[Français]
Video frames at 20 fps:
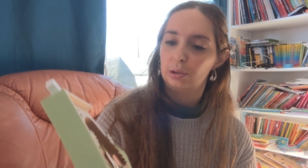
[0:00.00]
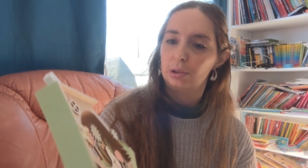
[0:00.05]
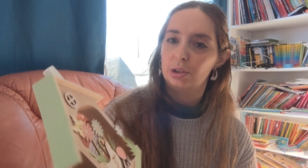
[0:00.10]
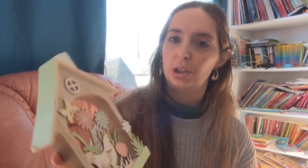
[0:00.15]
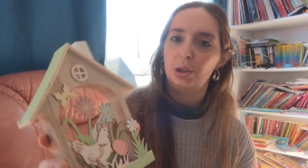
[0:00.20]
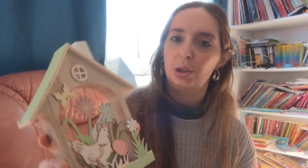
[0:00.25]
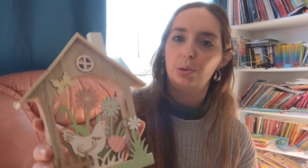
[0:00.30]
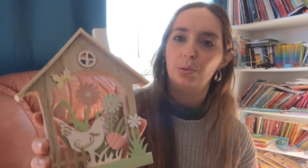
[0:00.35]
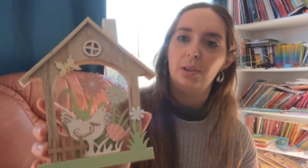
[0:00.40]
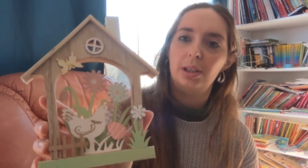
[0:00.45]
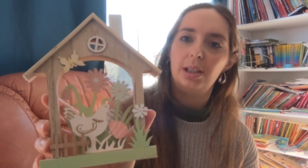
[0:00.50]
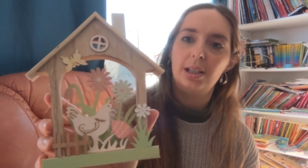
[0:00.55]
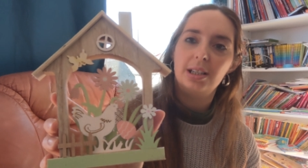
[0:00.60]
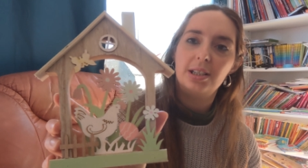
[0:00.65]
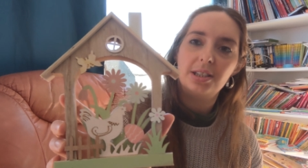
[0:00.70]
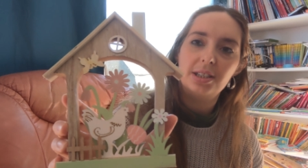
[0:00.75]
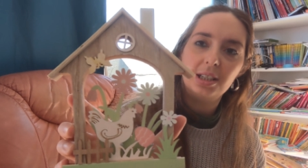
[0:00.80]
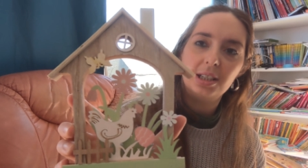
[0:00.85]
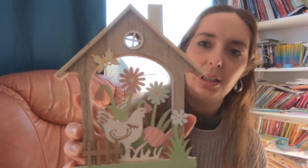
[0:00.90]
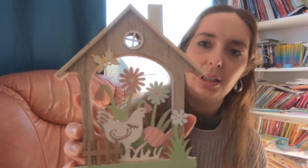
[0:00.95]
j'ai trouvé
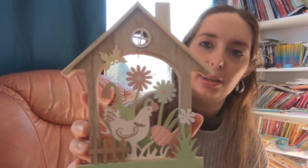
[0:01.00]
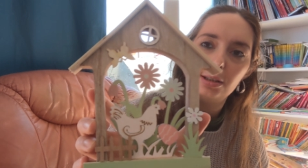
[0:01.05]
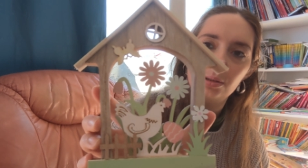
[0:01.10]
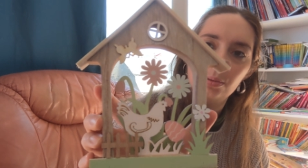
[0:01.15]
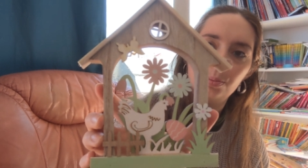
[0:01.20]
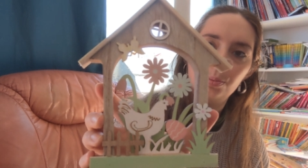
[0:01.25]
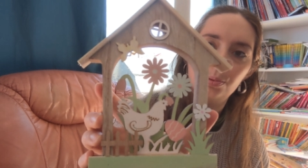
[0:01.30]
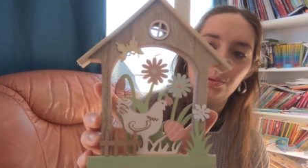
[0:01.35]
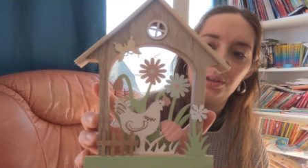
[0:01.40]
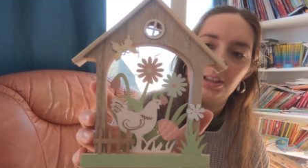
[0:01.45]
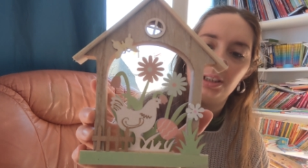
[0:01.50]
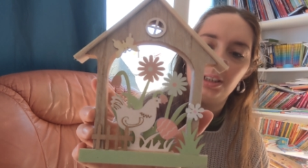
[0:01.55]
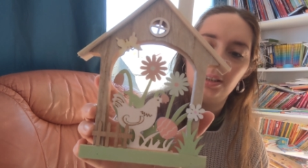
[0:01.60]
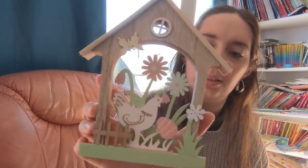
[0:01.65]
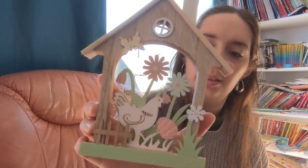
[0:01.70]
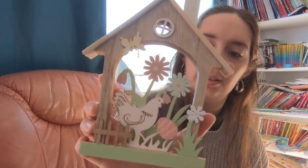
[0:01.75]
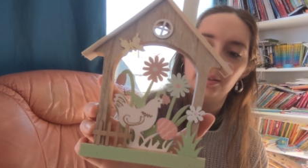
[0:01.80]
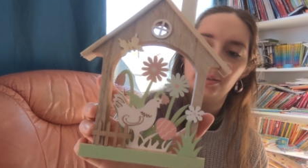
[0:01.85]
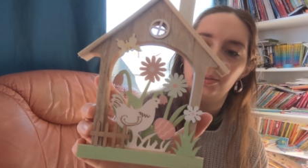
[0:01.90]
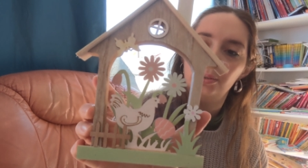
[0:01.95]
cette
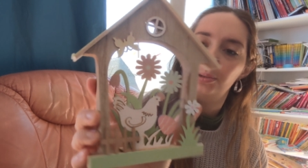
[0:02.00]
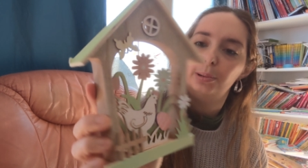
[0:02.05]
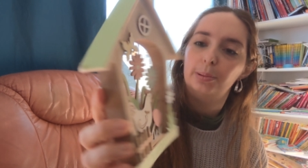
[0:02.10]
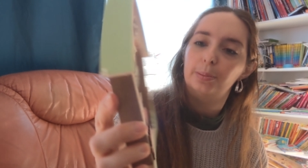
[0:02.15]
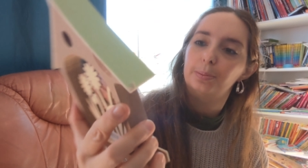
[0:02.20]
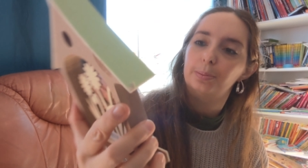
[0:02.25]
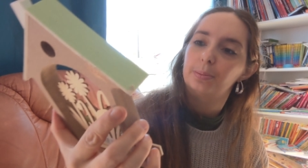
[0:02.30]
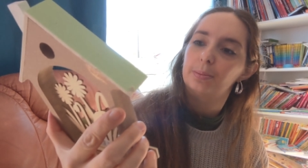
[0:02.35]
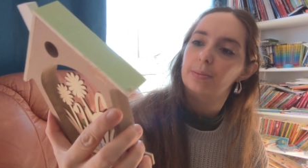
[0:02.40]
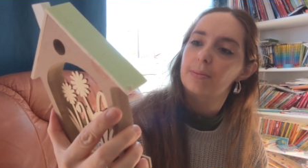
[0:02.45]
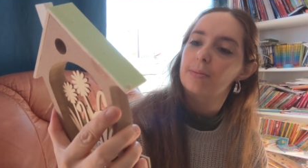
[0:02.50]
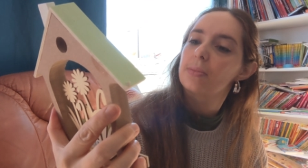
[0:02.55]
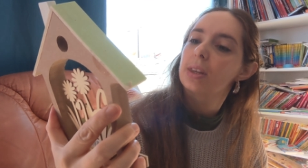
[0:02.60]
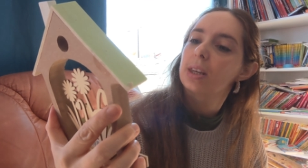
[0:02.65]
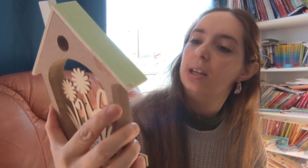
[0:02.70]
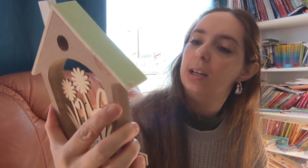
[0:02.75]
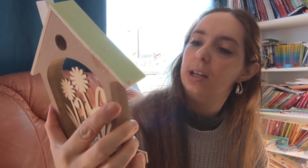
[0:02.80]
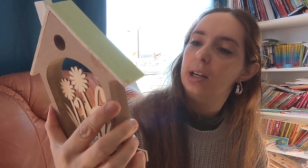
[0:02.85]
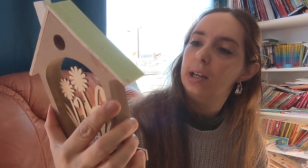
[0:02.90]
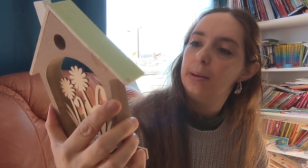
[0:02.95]
petite euh,
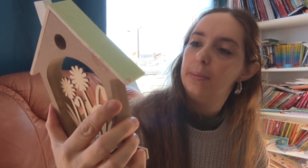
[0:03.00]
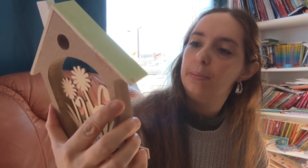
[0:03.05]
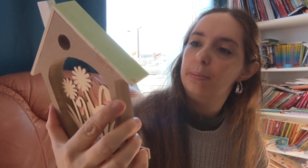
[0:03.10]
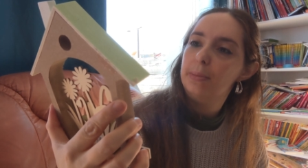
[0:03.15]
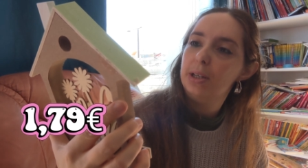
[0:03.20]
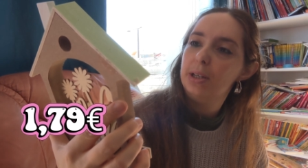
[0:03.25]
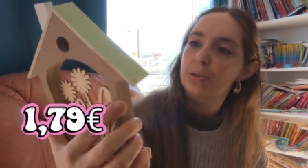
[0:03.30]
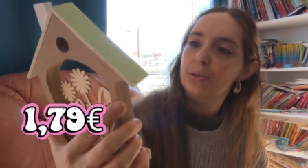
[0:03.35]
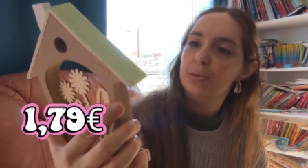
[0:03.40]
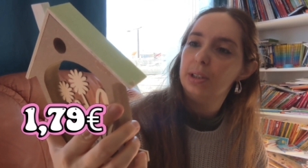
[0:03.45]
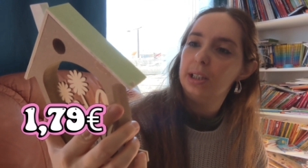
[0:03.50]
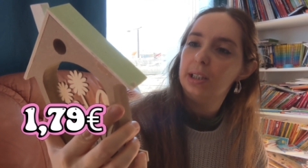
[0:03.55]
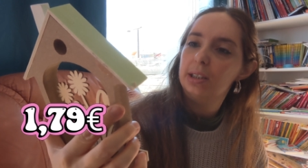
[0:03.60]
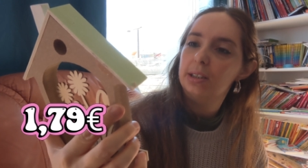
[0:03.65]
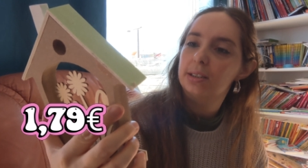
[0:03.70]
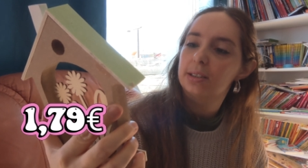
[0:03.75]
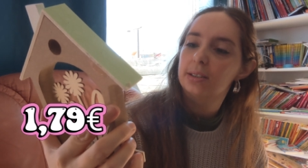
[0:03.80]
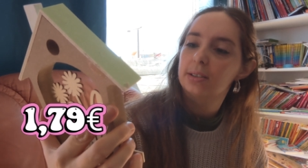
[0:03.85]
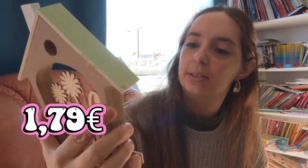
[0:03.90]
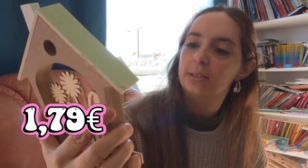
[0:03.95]

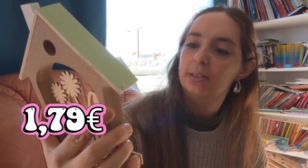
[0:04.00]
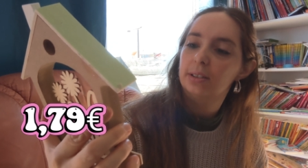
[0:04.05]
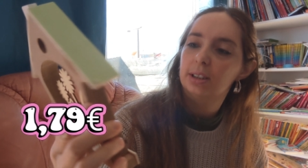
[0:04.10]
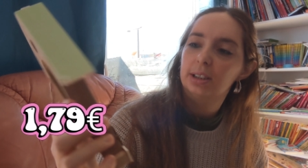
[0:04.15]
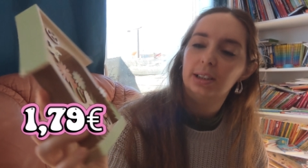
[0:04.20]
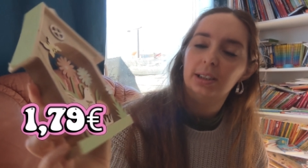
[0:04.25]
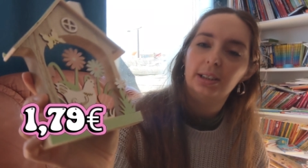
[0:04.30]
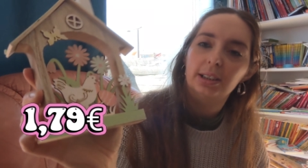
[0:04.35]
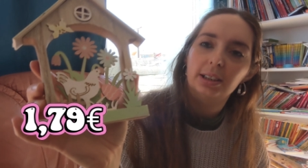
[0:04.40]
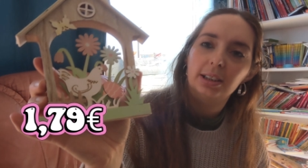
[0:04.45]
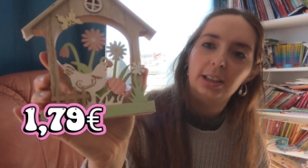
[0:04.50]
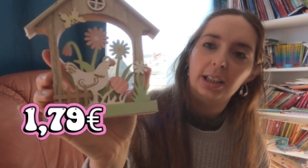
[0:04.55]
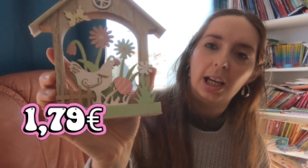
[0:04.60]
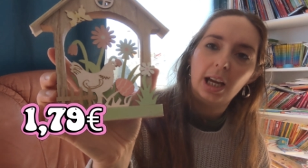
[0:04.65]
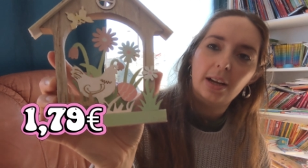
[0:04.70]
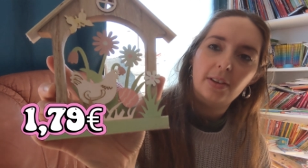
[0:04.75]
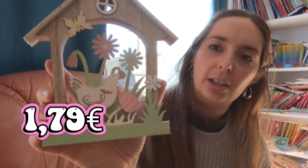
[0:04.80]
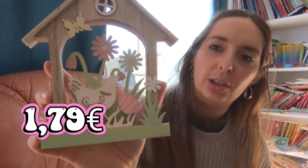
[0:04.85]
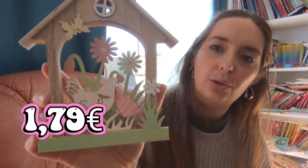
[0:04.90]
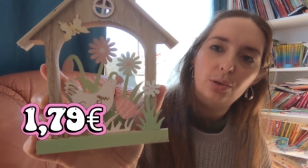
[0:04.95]
maisonnette
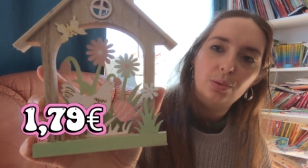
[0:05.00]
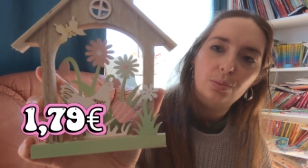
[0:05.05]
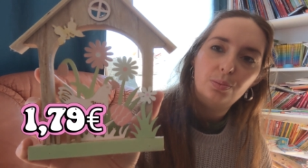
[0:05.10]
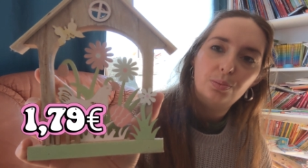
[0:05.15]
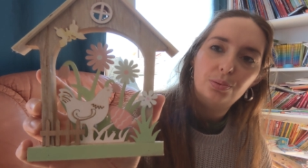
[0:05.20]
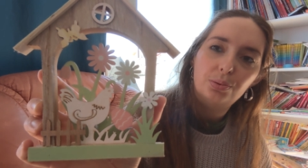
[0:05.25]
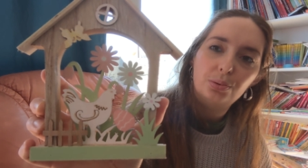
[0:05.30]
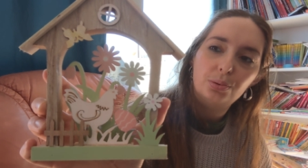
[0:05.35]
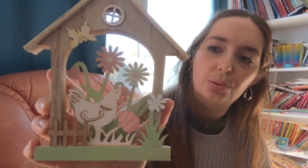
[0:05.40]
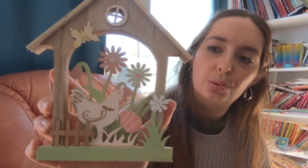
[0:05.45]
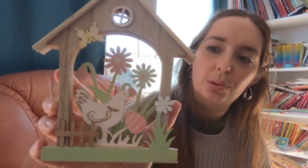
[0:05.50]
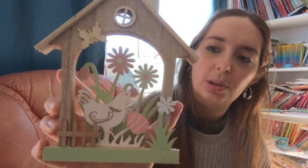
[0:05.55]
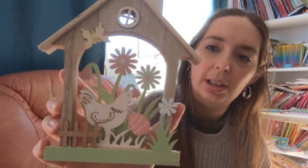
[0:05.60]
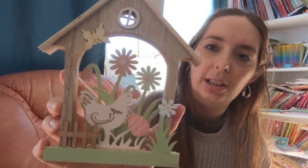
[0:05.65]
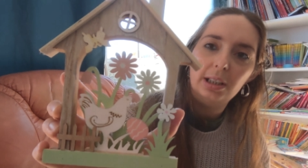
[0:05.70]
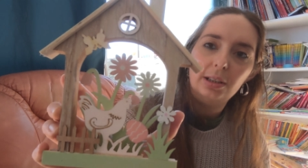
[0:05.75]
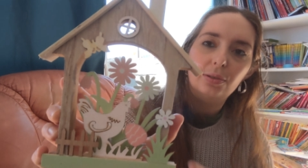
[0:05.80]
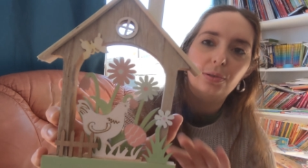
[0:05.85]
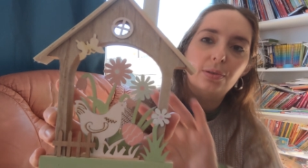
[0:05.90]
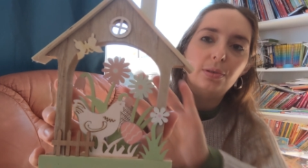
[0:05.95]
avec une poule
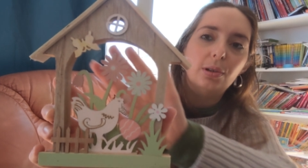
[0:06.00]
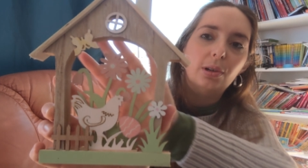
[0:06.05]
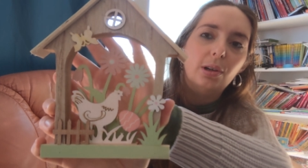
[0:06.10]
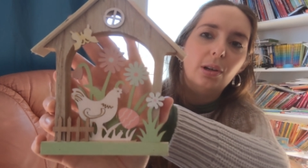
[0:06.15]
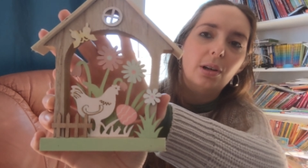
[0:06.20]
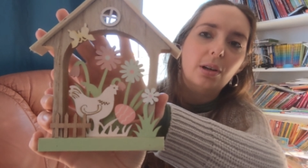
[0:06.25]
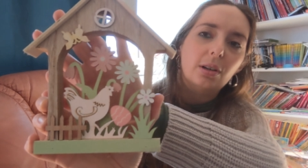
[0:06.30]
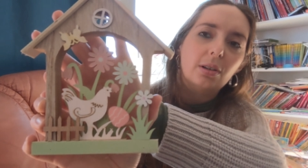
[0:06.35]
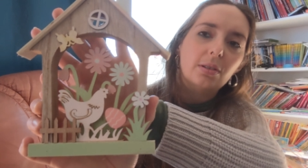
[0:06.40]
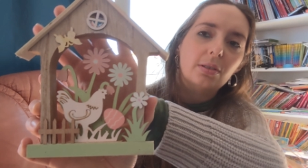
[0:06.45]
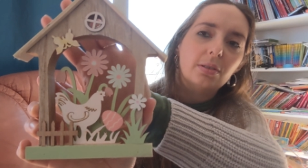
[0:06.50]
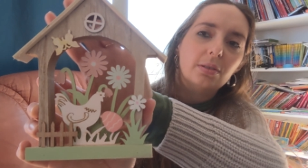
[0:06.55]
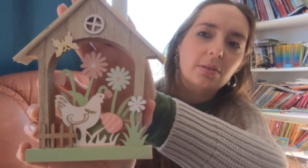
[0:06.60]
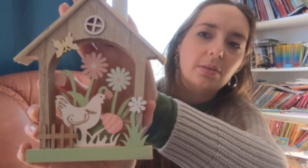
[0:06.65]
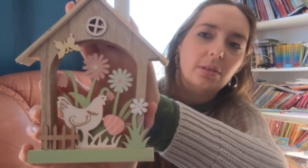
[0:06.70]
et des fleurs